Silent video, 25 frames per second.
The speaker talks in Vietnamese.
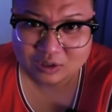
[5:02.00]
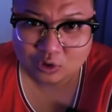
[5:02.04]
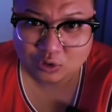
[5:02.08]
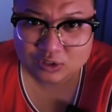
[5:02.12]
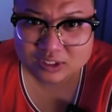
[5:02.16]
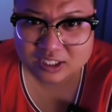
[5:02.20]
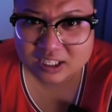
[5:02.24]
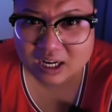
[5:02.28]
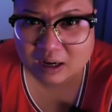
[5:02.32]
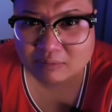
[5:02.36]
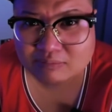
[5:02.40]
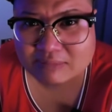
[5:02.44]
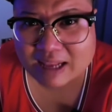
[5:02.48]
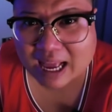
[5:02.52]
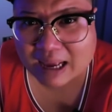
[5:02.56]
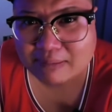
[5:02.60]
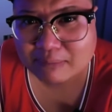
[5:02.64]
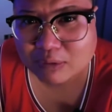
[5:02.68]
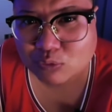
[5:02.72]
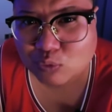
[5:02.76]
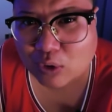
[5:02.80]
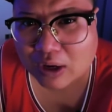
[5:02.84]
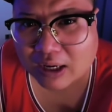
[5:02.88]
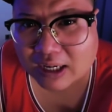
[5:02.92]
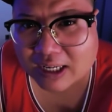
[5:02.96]
coi như hôm nay
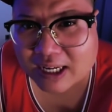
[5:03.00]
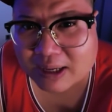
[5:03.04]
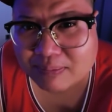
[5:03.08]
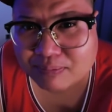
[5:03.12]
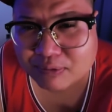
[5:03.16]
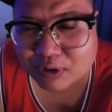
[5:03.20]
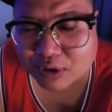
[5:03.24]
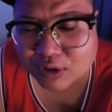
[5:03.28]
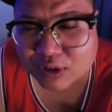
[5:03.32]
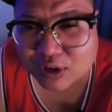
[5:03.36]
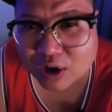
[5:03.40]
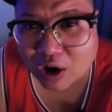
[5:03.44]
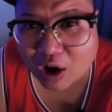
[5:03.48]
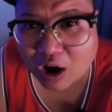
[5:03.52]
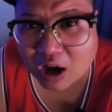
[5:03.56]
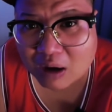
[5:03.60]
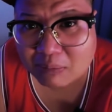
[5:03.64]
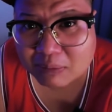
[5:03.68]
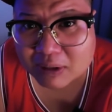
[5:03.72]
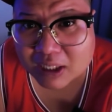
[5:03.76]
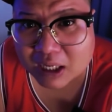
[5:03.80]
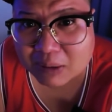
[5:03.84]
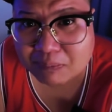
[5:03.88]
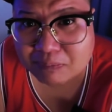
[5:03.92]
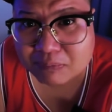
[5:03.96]
mình quay clip nhỏ nhỏ
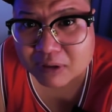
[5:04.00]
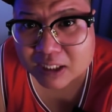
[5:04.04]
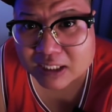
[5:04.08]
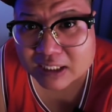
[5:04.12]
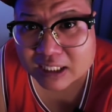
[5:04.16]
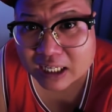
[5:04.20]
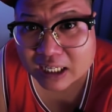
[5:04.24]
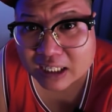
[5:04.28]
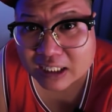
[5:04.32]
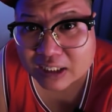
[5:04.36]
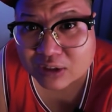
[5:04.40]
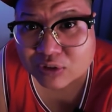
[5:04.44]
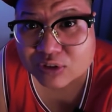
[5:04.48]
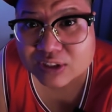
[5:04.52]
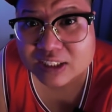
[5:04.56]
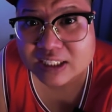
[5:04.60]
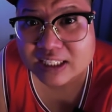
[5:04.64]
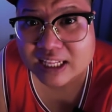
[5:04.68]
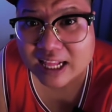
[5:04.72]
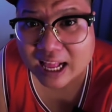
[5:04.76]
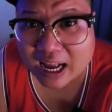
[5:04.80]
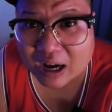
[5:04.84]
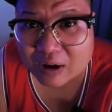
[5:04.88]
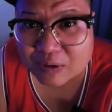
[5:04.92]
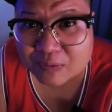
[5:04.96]
mình up lên thử coi như
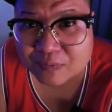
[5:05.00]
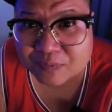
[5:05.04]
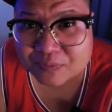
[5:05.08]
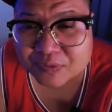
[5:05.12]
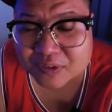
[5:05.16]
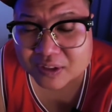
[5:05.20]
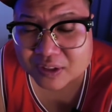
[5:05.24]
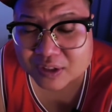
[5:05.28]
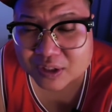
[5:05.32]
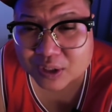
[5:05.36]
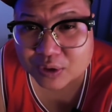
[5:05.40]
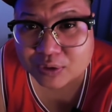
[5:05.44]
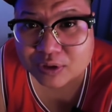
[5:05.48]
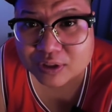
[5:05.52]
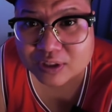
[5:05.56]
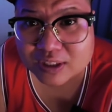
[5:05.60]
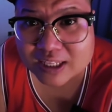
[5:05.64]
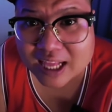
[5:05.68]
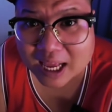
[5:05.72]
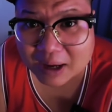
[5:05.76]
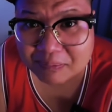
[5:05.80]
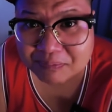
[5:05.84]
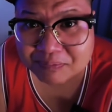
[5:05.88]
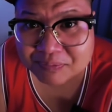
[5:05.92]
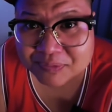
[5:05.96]
thế nào nếu như nó
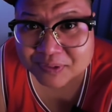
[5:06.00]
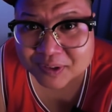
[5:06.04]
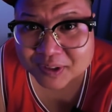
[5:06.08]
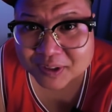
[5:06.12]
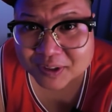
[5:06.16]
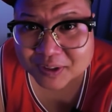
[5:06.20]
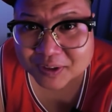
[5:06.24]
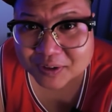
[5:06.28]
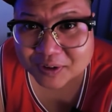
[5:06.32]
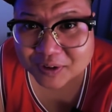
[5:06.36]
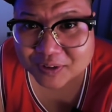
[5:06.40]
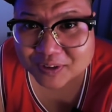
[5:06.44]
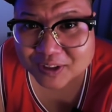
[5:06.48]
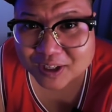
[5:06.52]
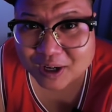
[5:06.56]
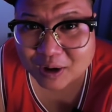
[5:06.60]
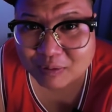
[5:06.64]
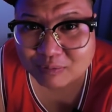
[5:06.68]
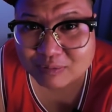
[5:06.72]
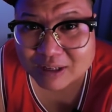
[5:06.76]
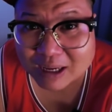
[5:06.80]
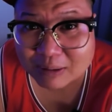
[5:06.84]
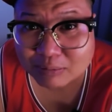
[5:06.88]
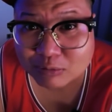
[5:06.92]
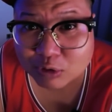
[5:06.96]
đẹp còn nó
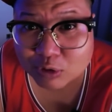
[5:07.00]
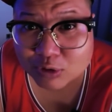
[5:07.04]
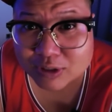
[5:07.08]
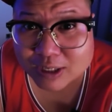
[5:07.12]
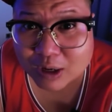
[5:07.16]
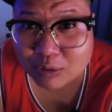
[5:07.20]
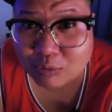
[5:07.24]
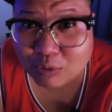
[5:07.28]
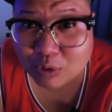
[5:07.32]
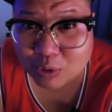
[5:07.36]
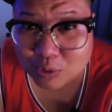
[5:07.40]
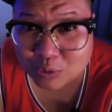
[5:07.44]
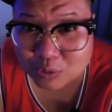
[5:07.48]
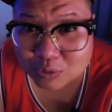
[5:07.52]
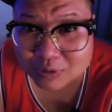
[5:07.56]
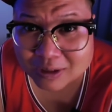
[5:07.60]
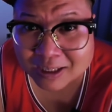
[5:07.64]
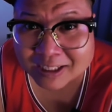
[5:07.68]
không đẹp thôi giấu luôn